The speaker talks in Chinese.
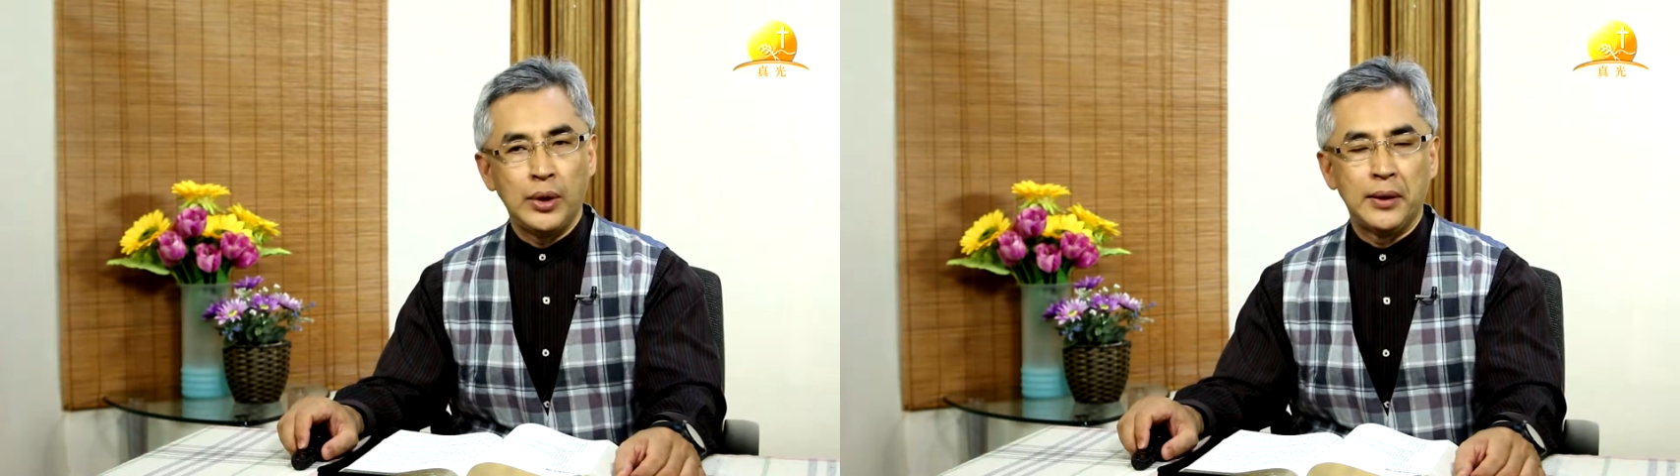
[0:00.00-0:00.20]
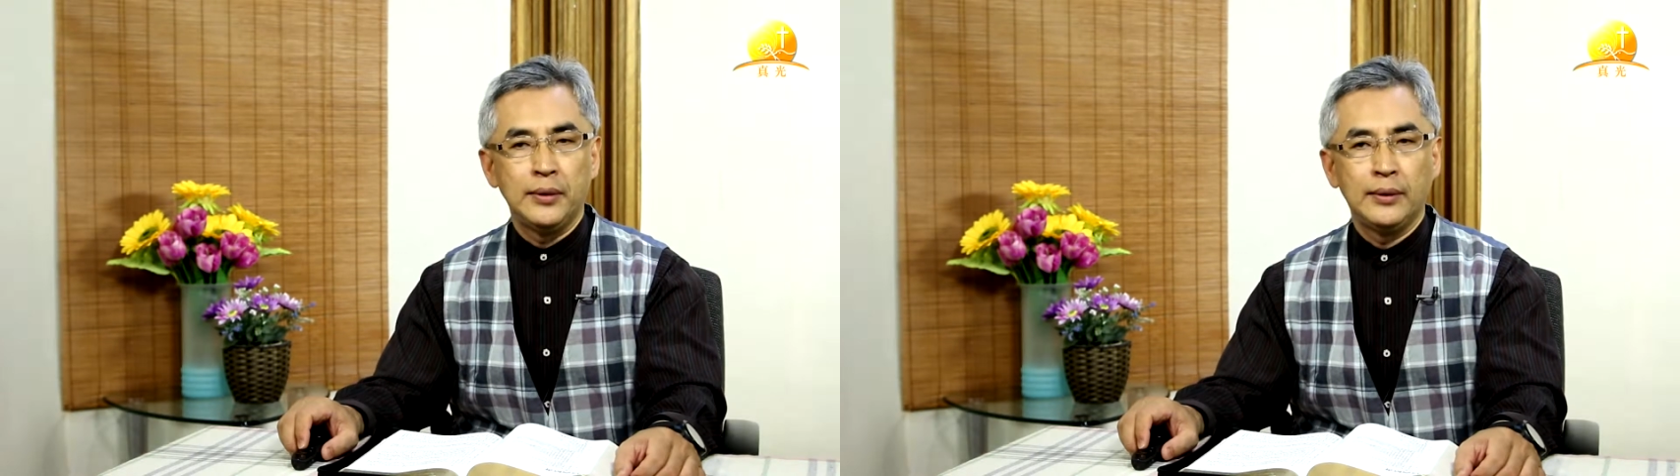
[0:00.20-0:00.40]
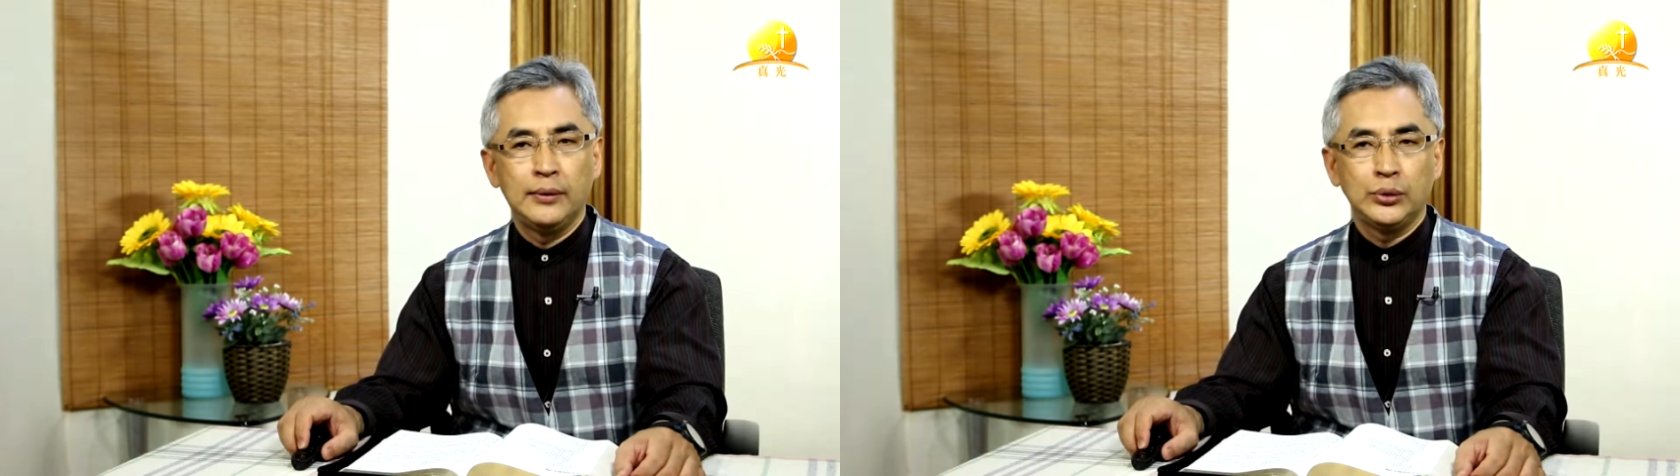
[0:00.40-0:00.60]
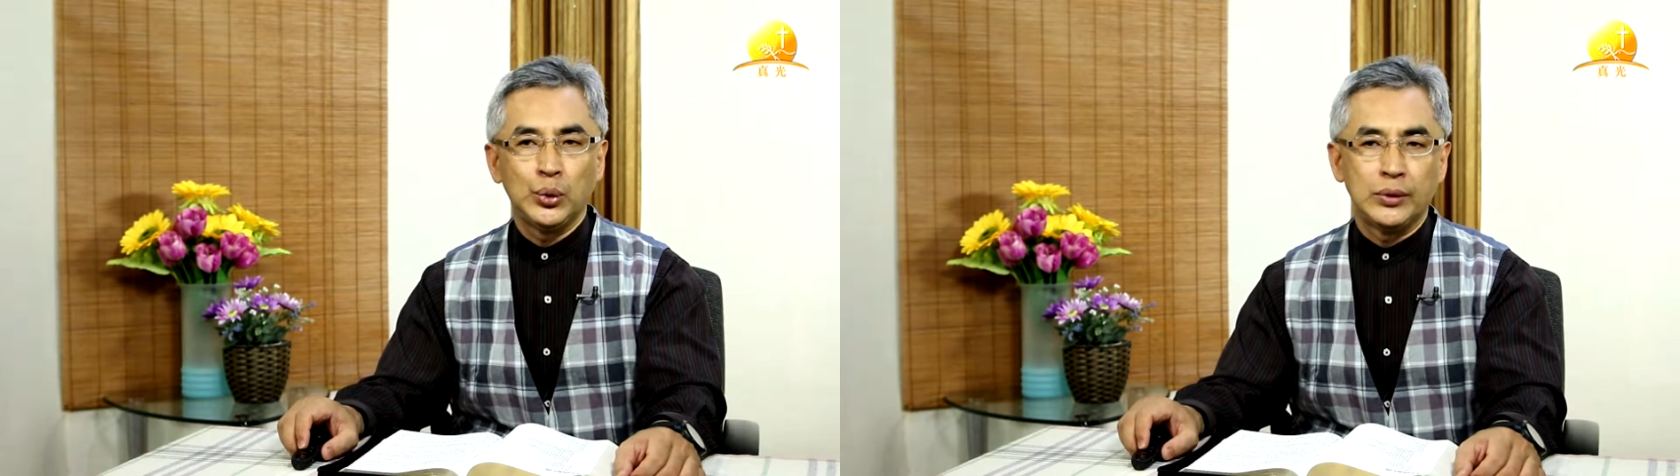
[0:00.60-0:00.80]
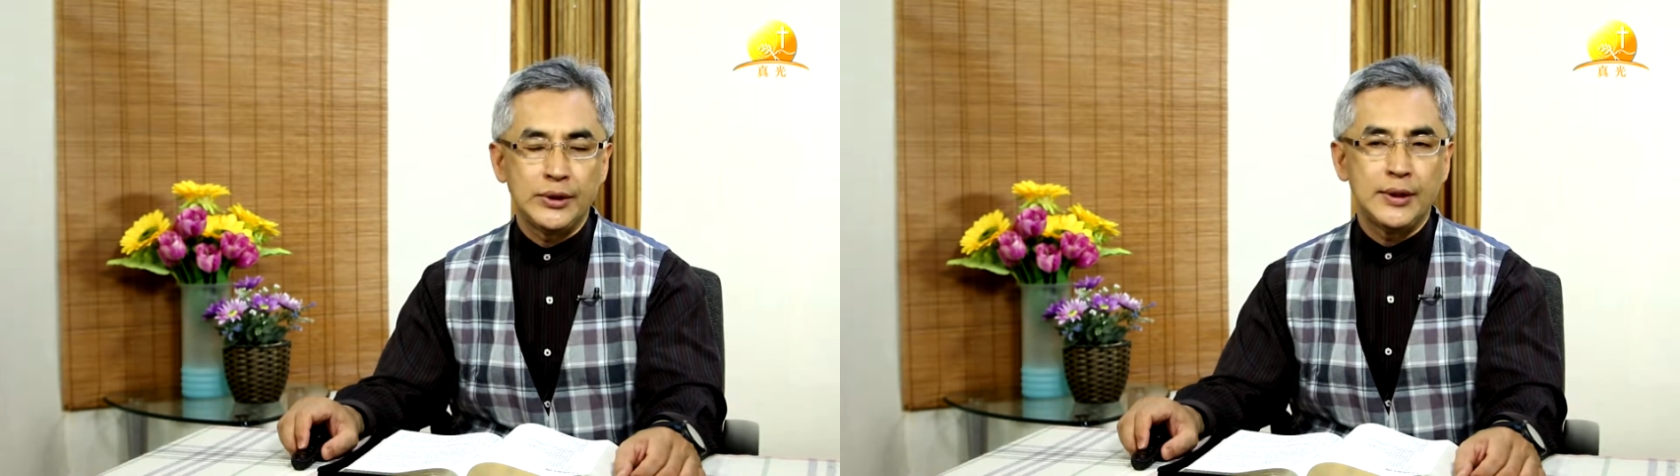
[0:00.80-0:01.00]
言、
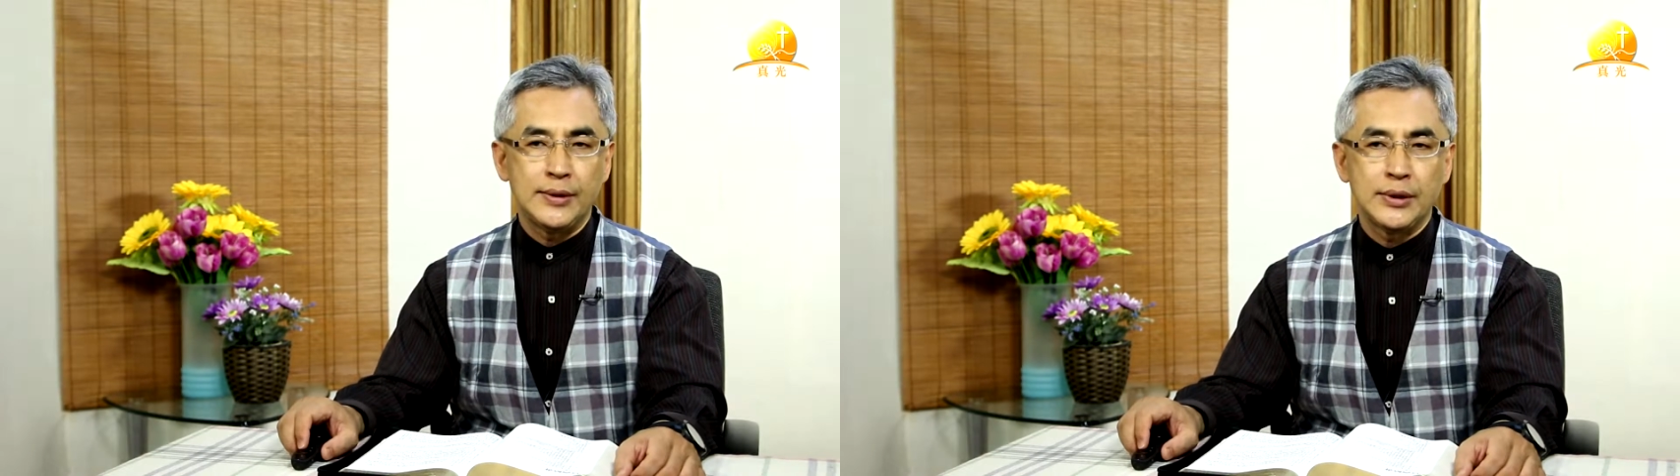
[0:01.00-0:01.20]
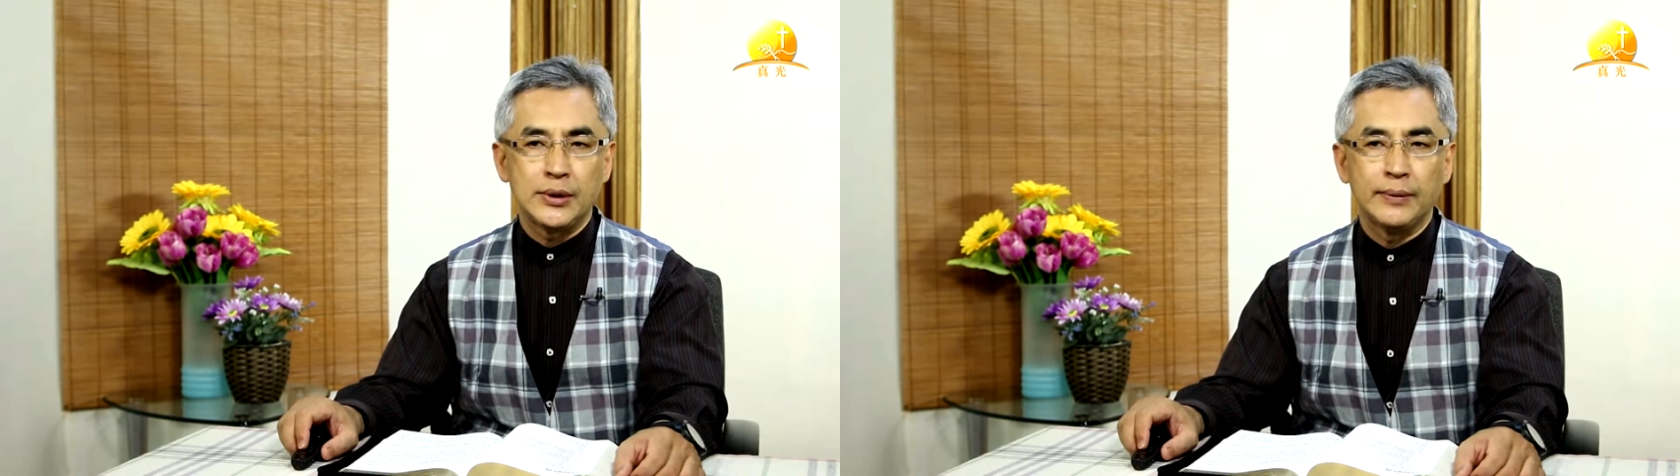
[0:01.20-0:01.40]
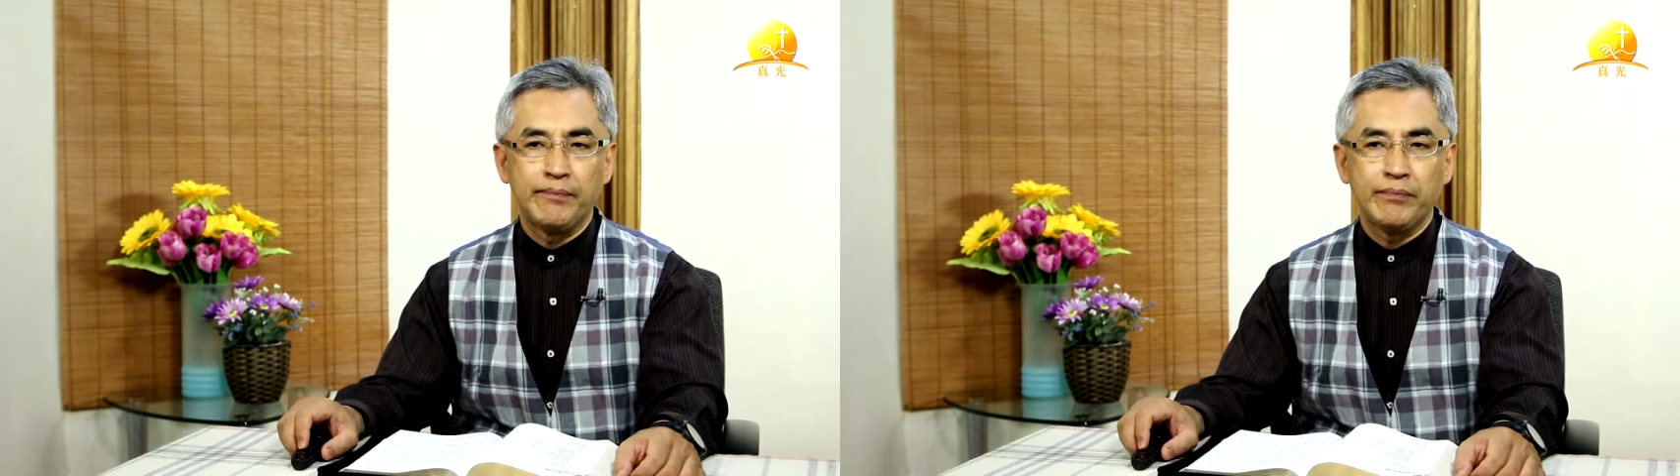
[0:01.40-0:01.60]
做先知的。